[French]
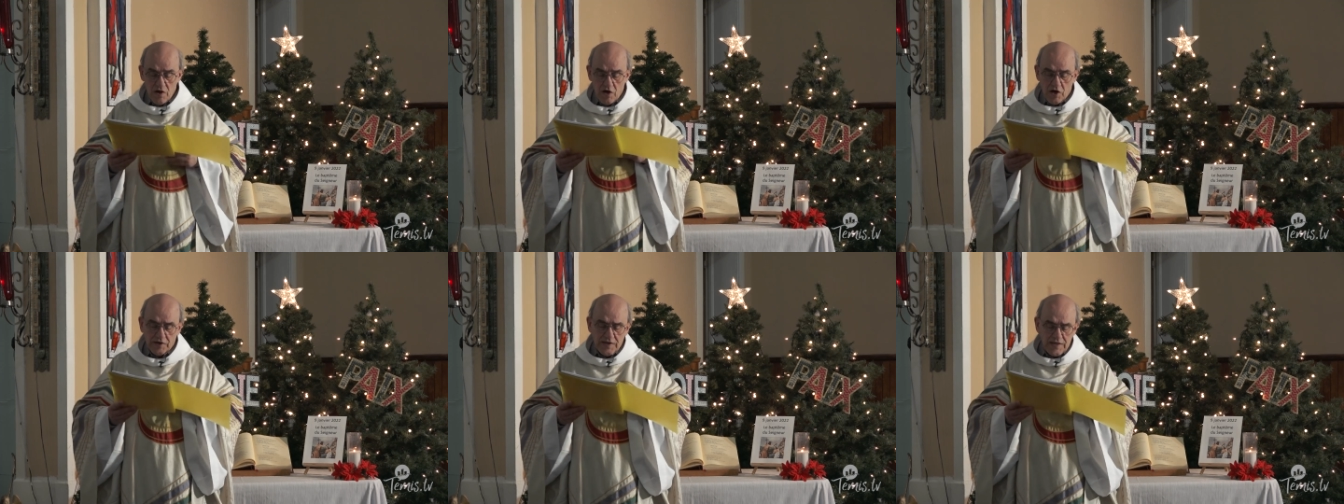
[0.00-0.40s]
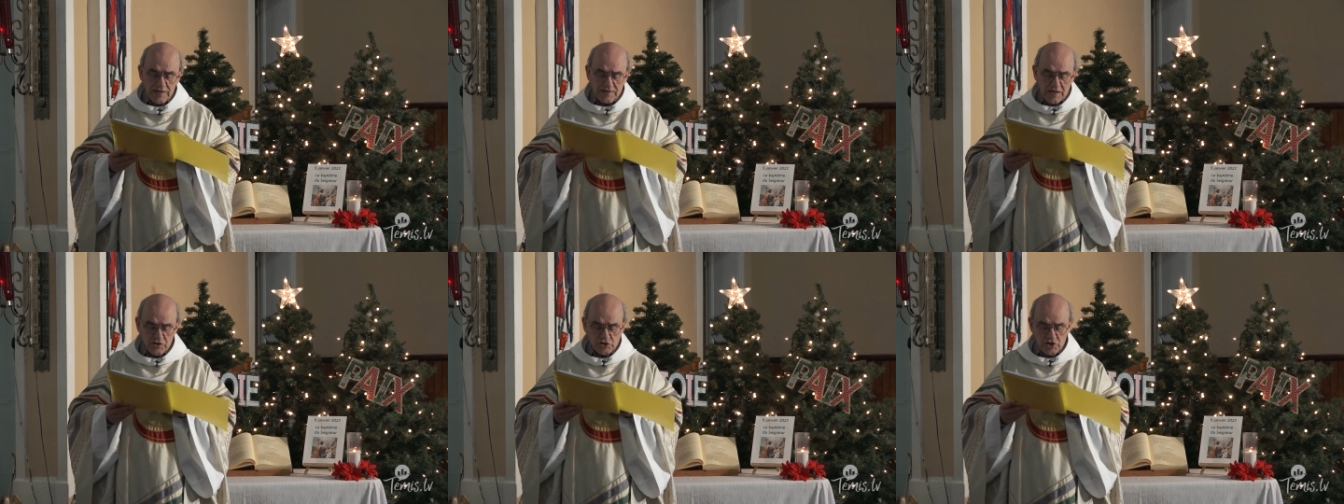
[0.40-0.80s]
En quelle
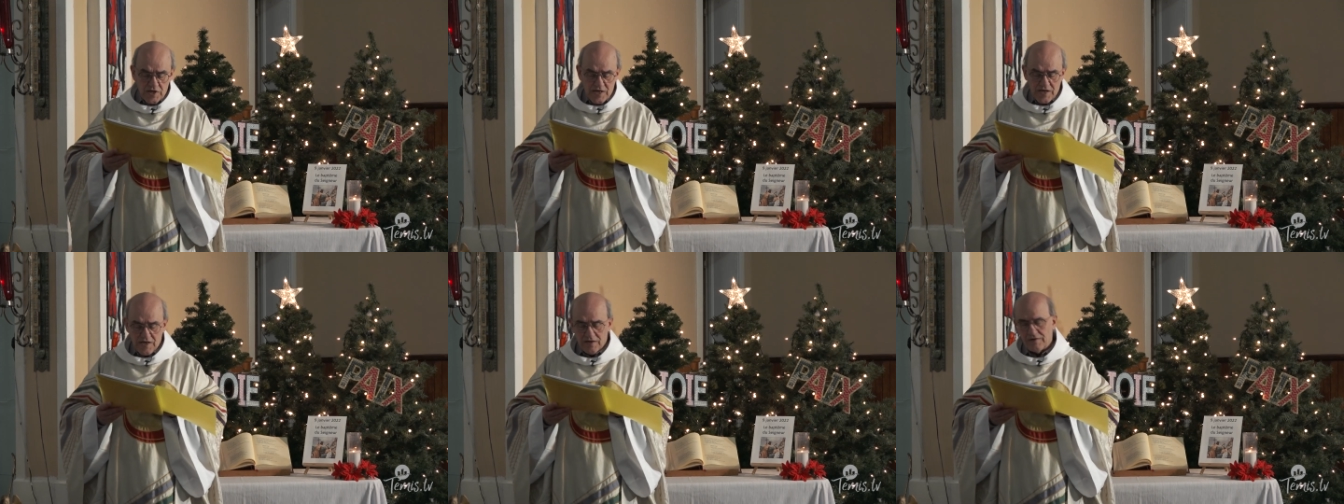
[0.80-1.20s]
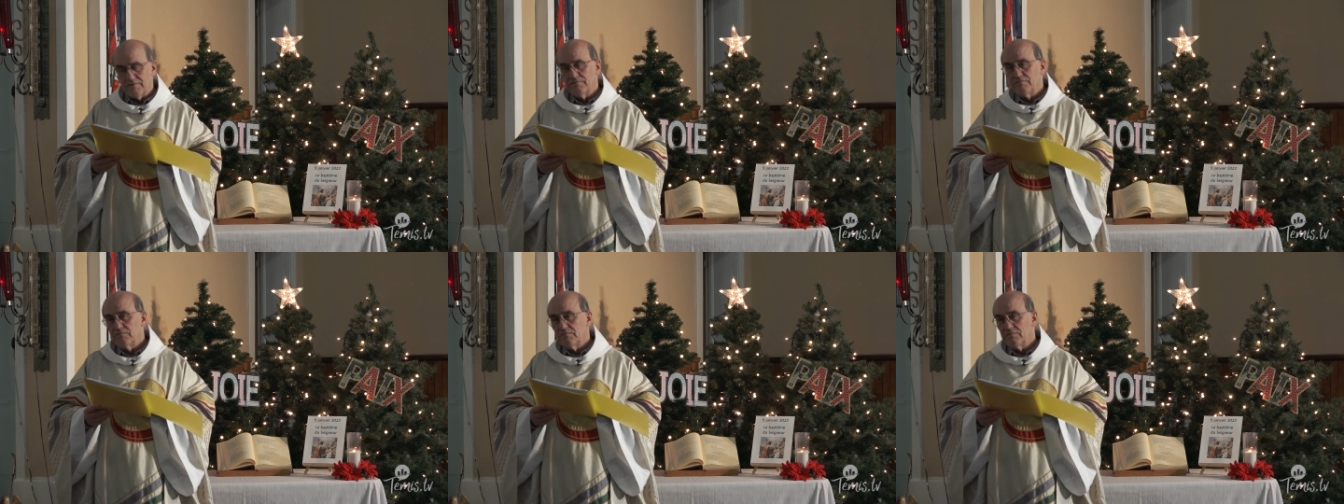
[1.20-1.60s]
étagère?
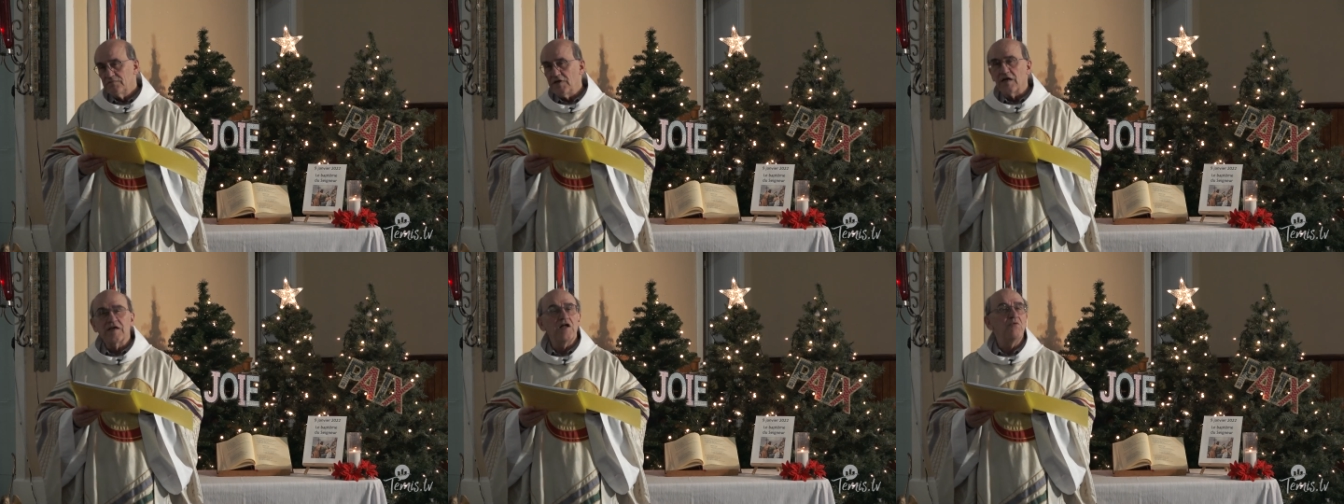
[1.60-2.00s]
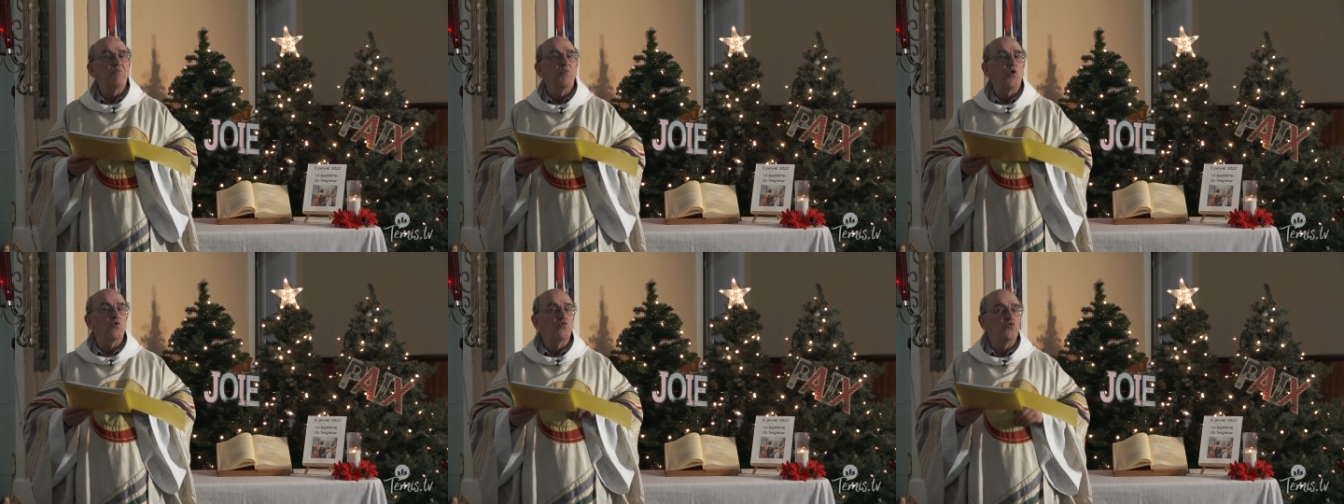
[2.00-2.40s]
Dans quel
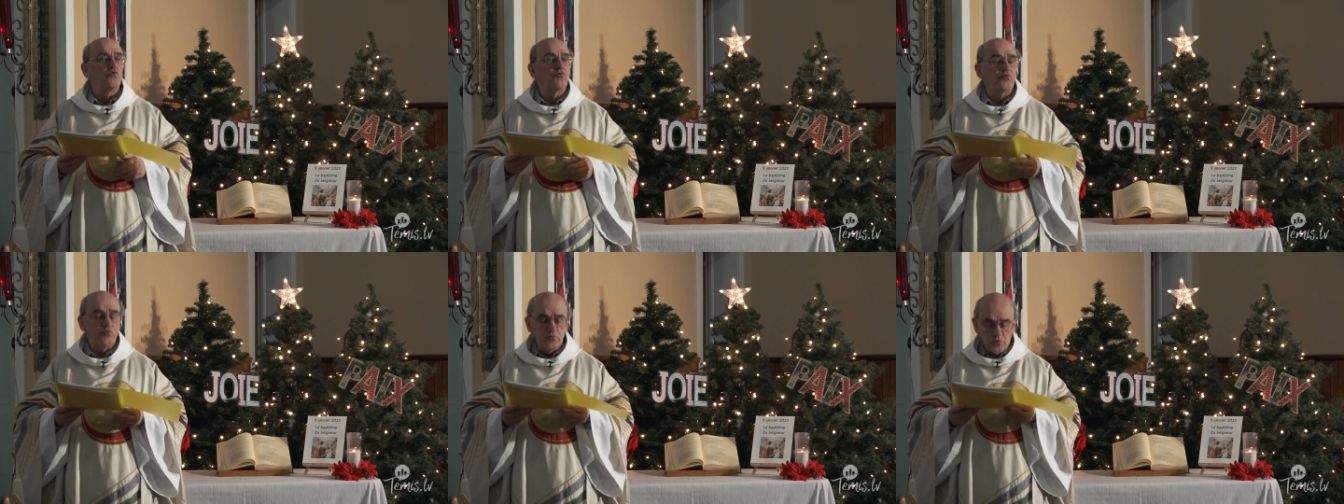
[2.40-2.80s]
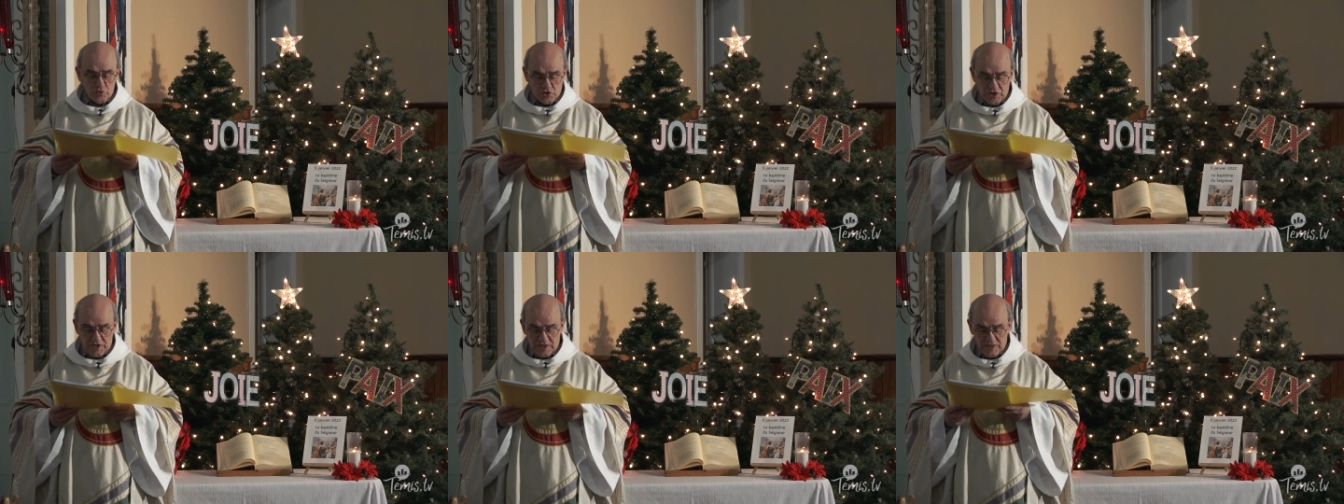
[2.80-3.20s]
monde de fous
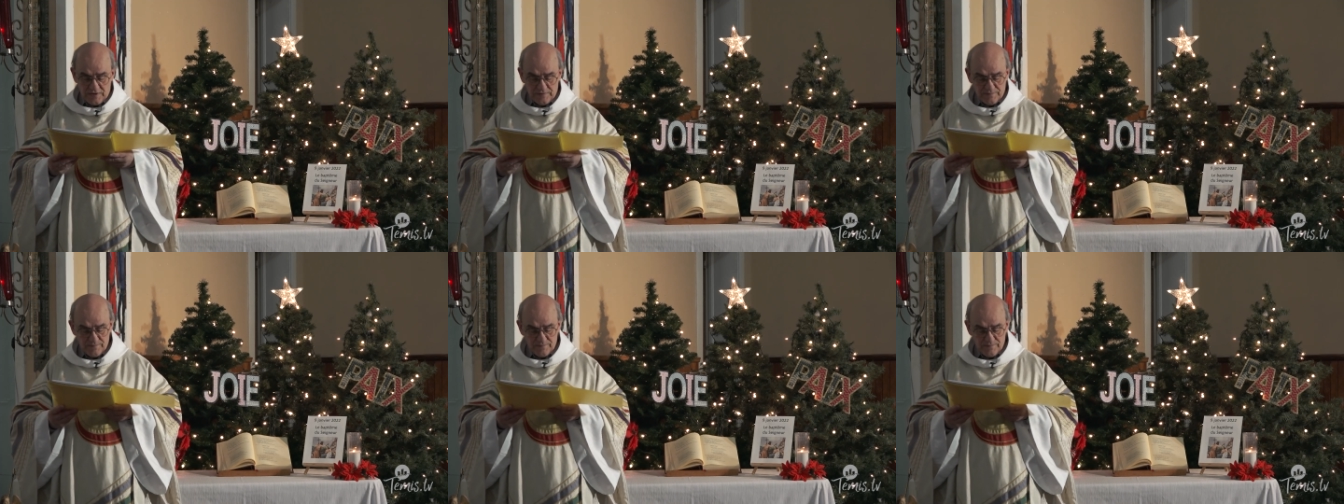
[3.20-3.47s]
gère?